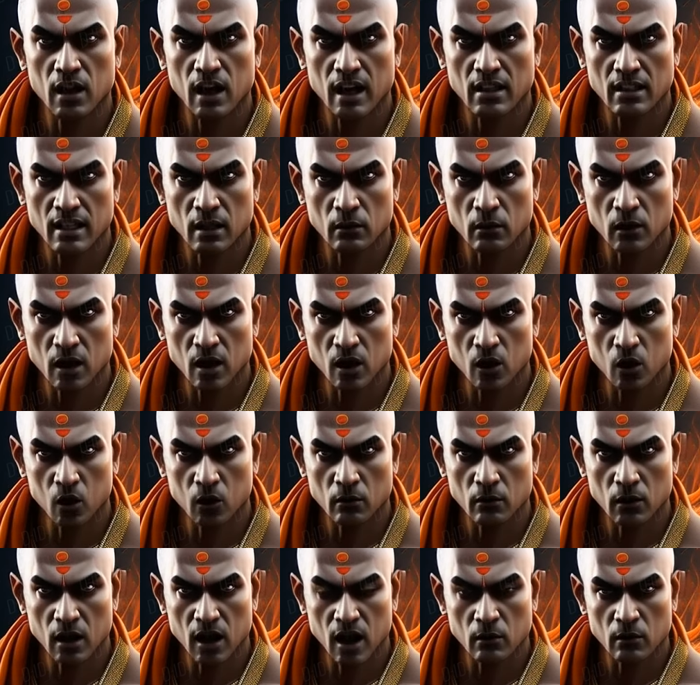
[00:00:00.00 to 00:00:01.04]
किसी भी
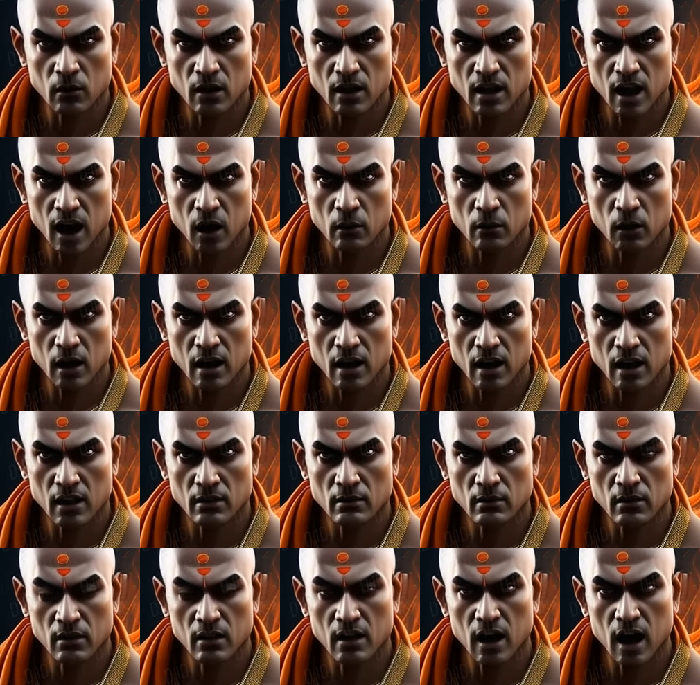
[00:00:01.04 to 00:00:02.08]
लुक में गमन कर पाना
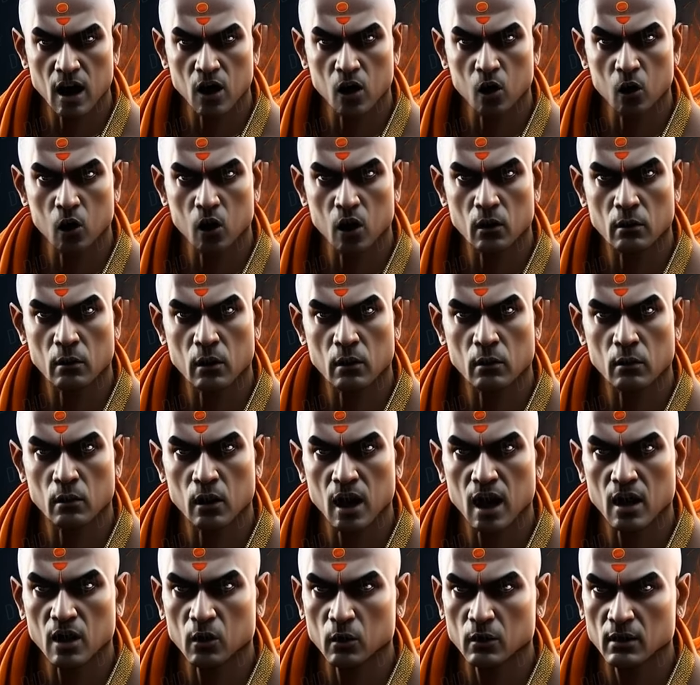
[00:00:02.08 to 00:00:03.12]
का कोई भी
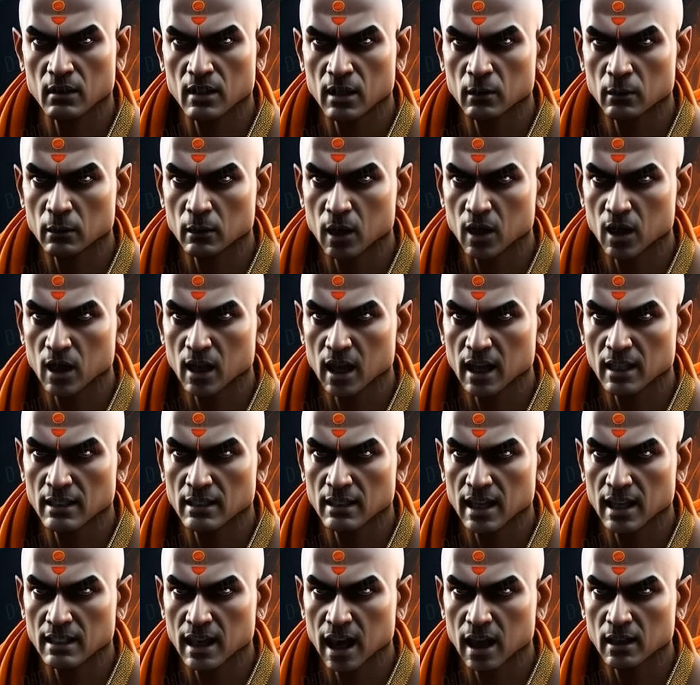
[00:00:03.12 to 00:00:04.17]
प्रेत उनसे बच नहीं
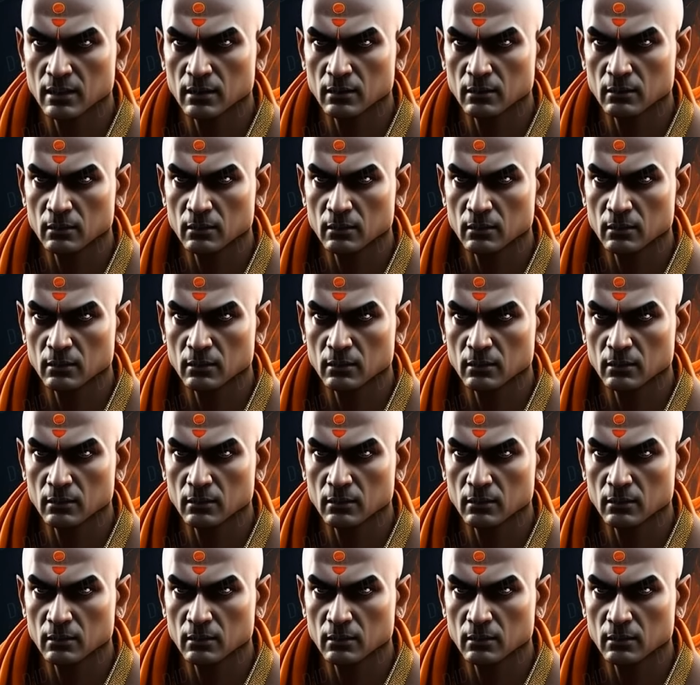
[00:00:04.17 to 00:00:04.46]
सकता